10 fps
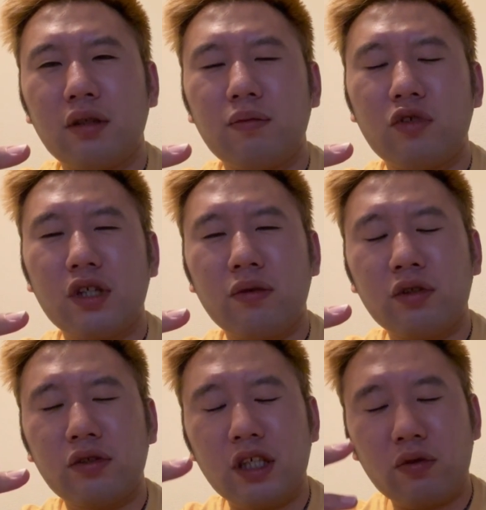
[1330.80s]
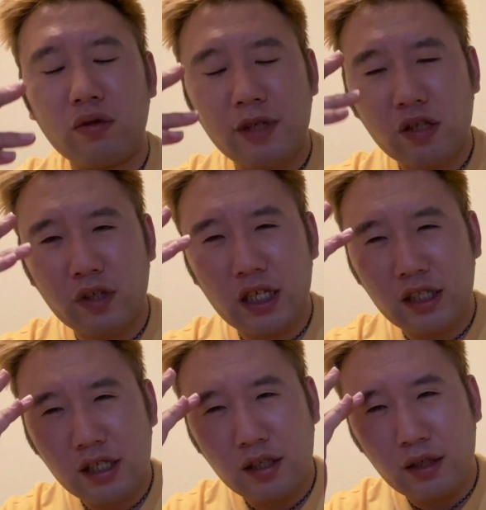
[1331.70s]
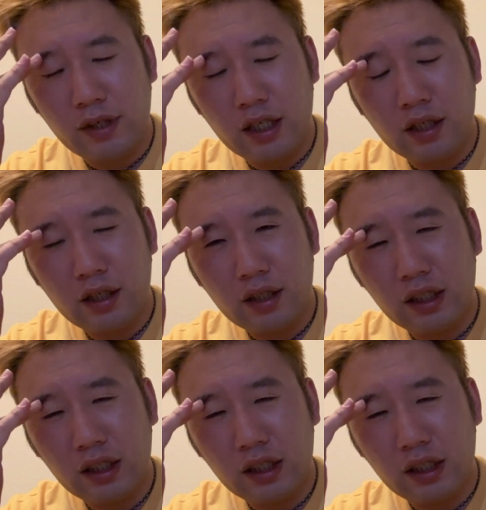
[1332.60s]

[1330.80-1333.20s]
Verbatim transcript: 僕は本当にこのミソリアンについては